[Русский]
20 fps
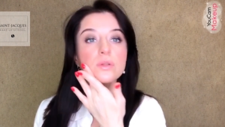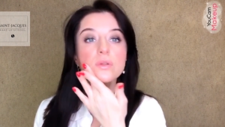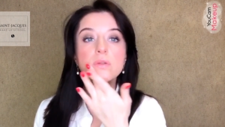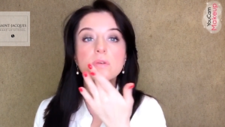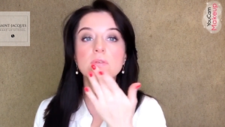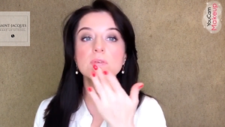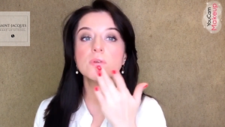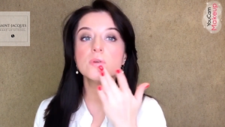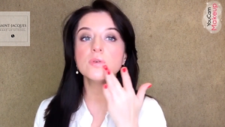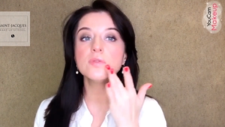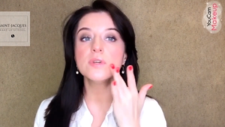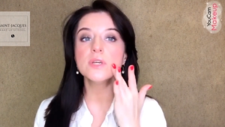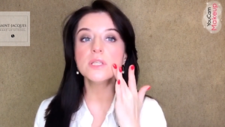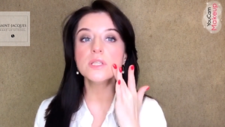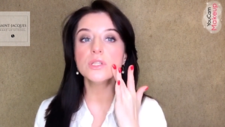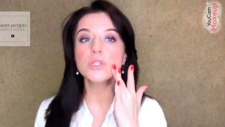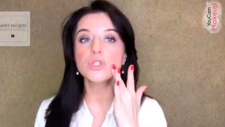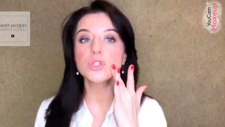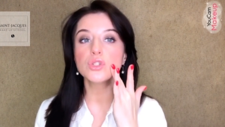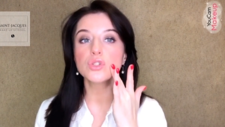то вы
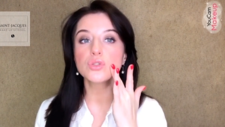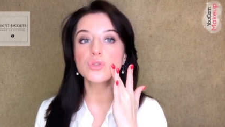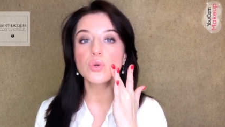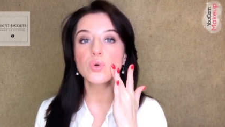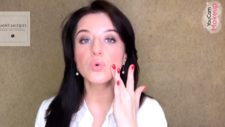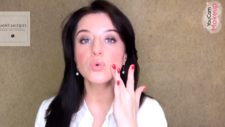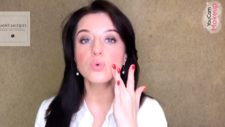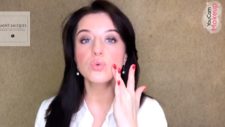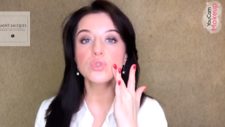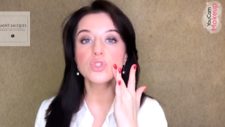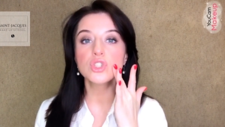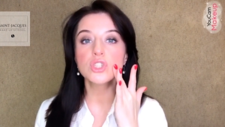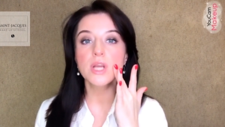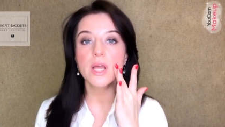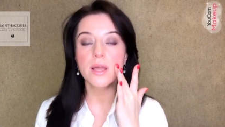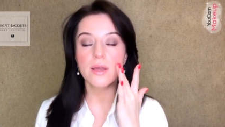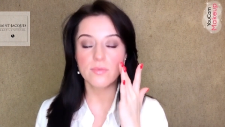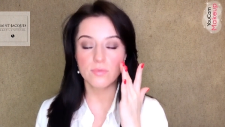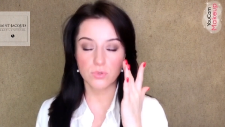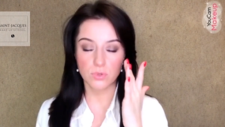увидите, что
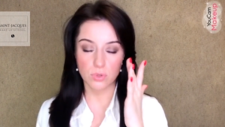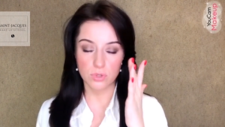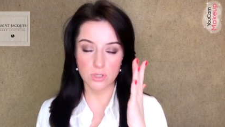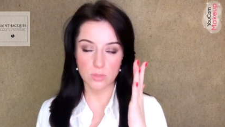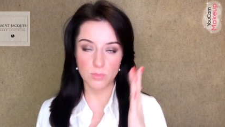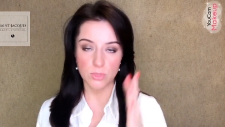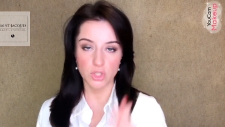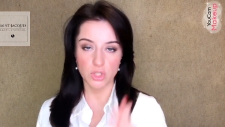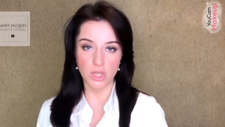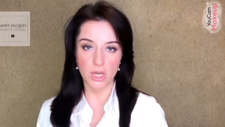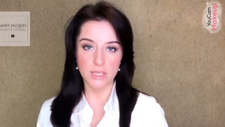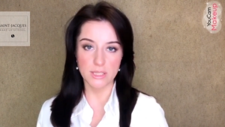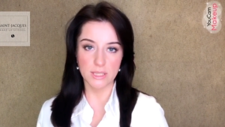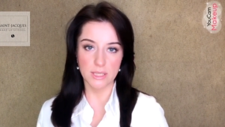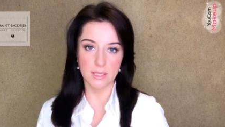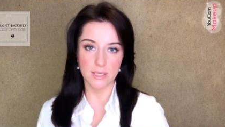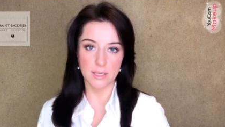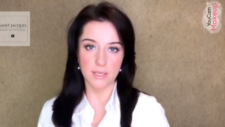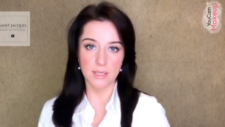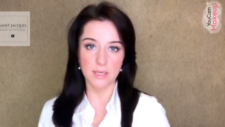уже все
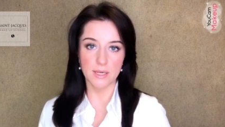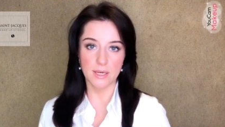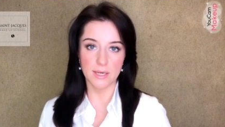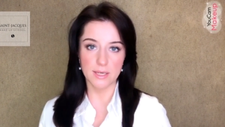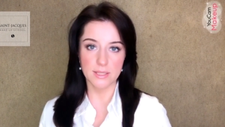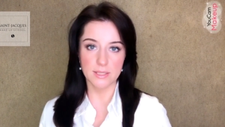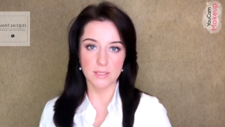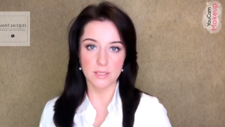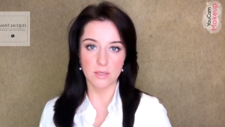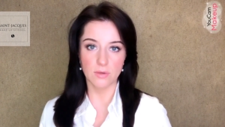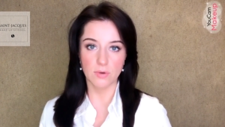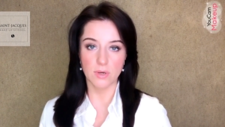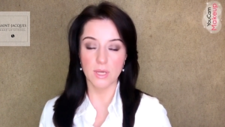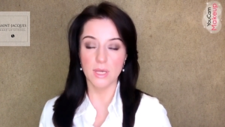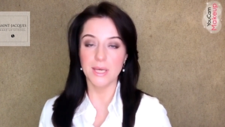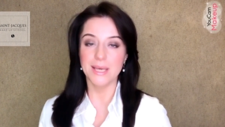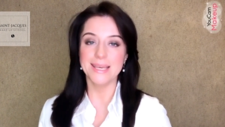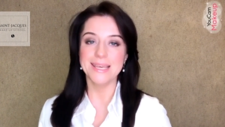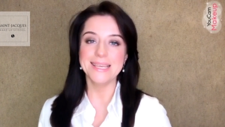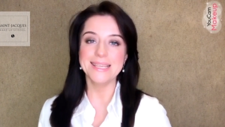замечательно и красиво.
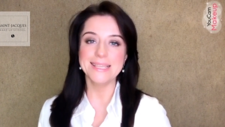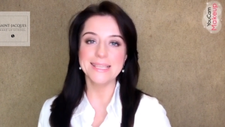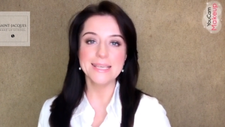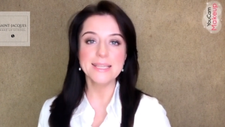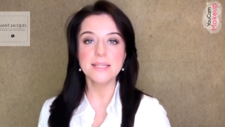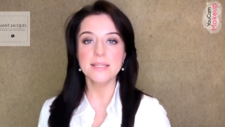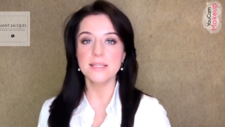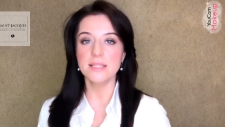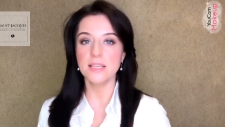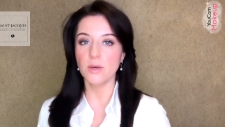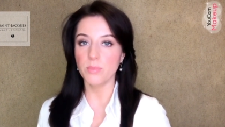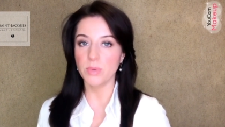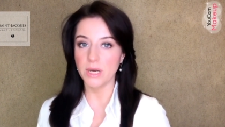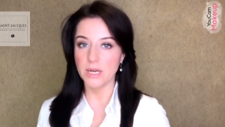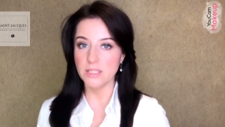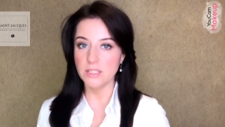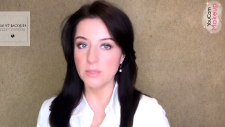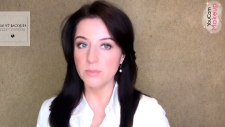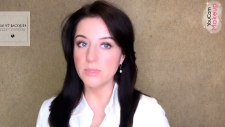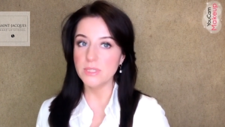И нет
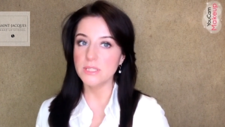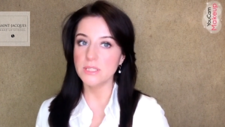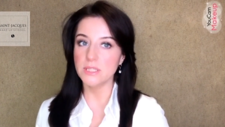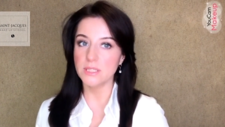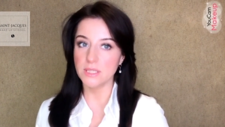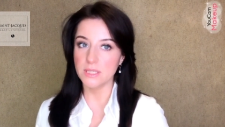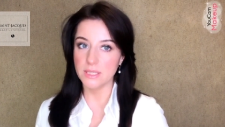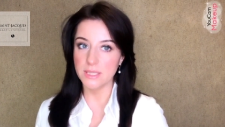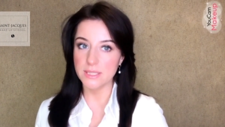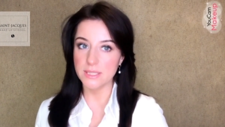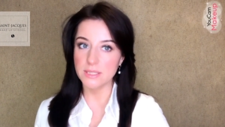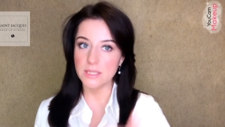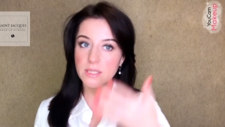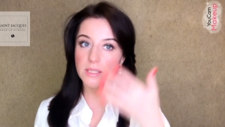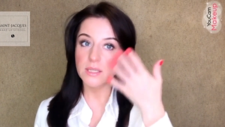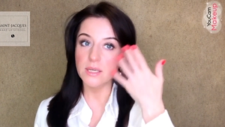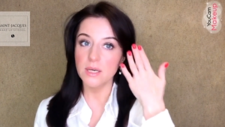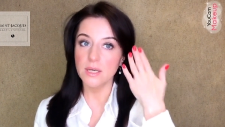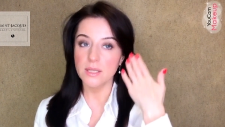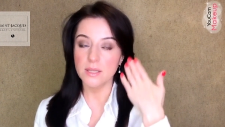необходимости наносить
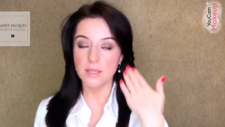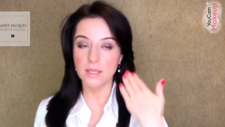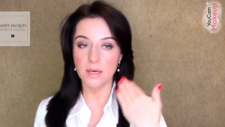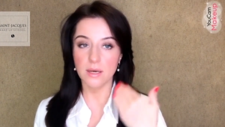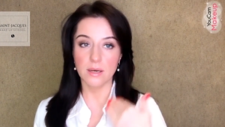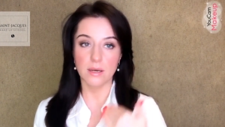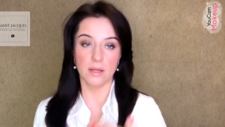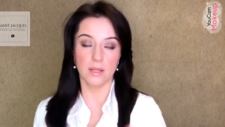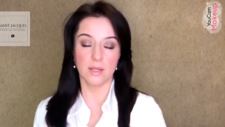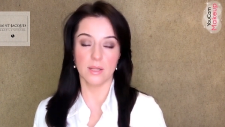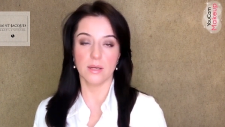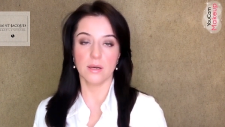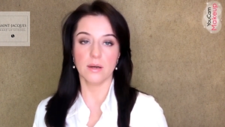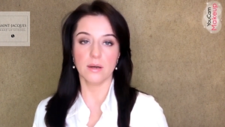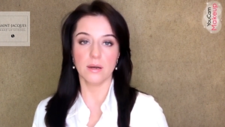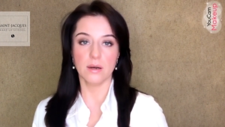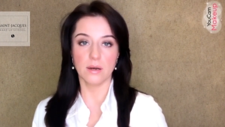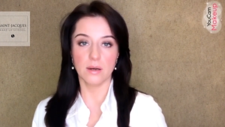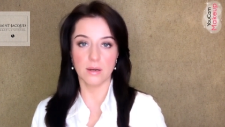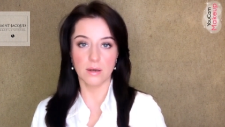на
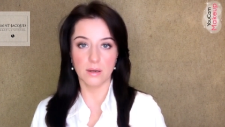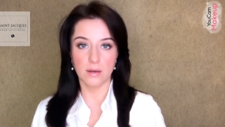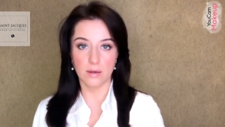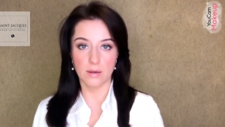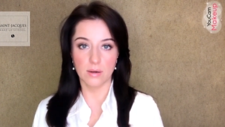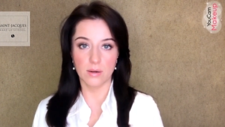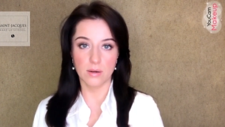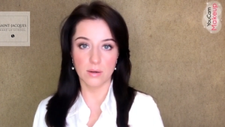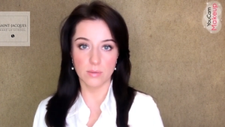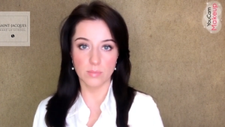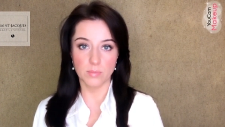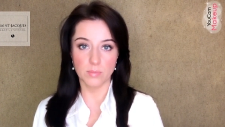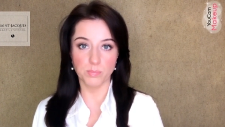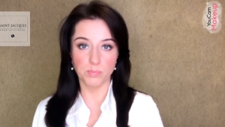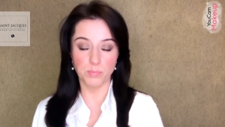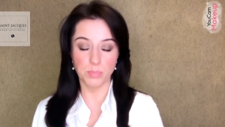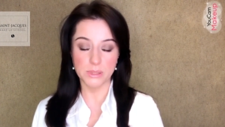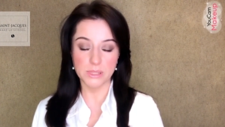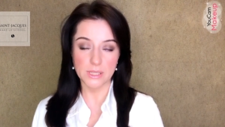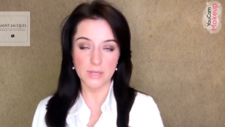э,
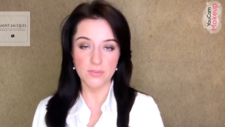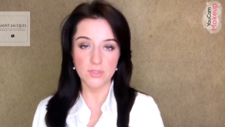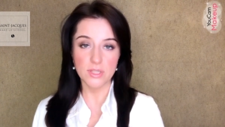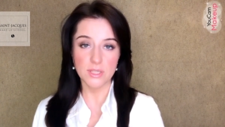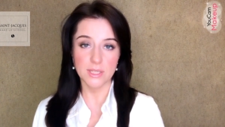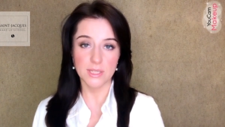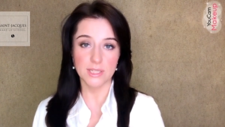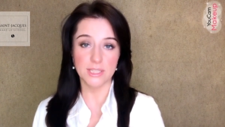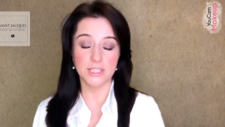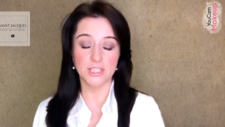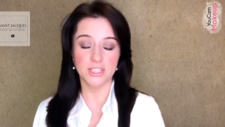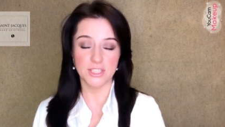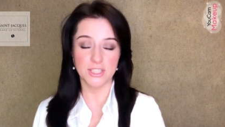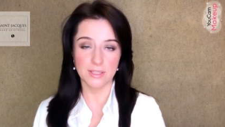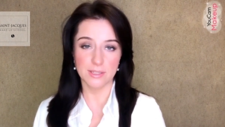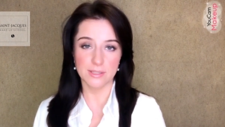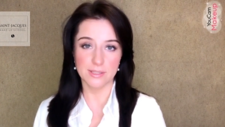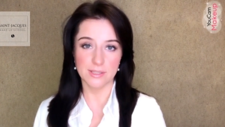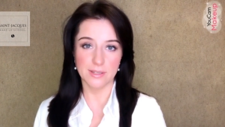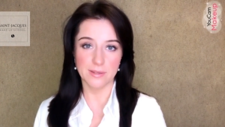половина
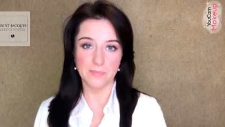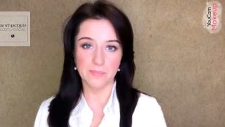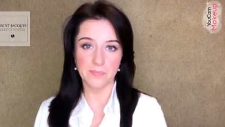тела.